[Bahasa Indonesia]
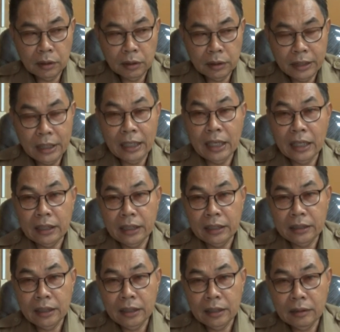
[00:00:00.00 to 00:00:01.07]
dianggarkan
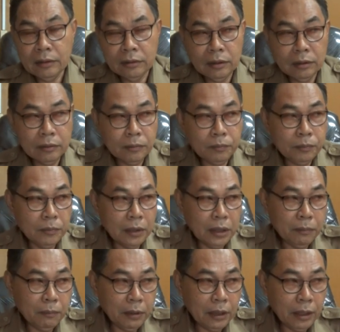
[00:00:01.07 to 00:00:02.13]
ya untuk
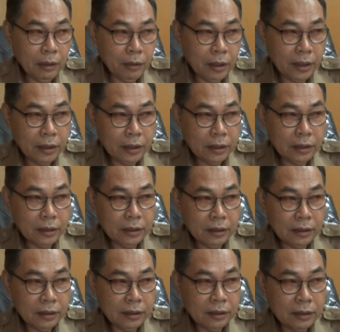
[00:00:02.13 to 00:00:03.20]
bagi pegawai
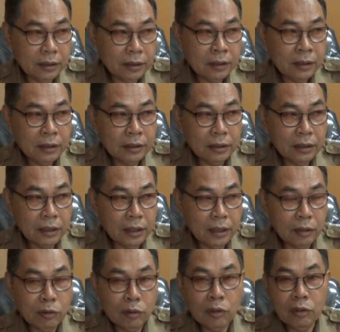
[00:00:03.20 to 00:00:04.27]
eh, tenaga
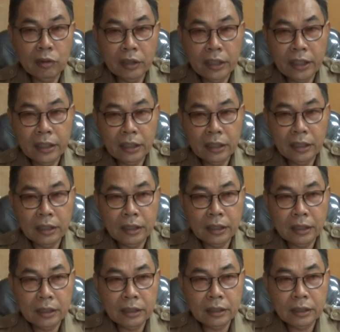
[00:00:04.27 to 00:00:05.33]
guru honorer
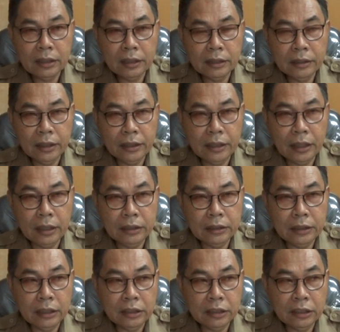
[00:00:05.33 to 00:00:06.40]
jadi eh,
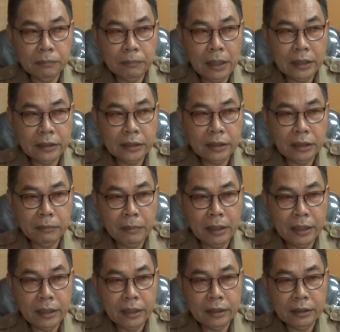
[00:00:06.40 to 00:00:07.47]
diantisipasi
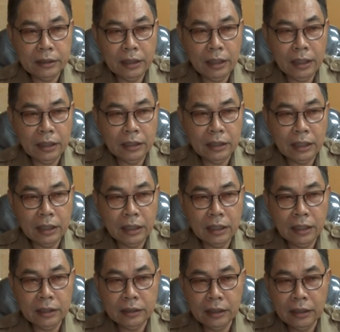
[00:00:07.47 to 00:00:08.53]
kemarin ya dengan
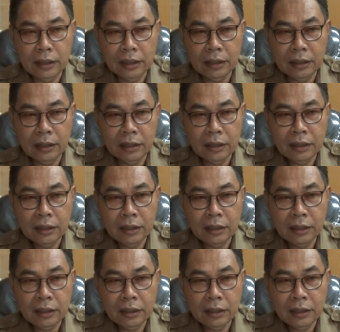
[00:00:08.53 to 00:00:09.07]
adanya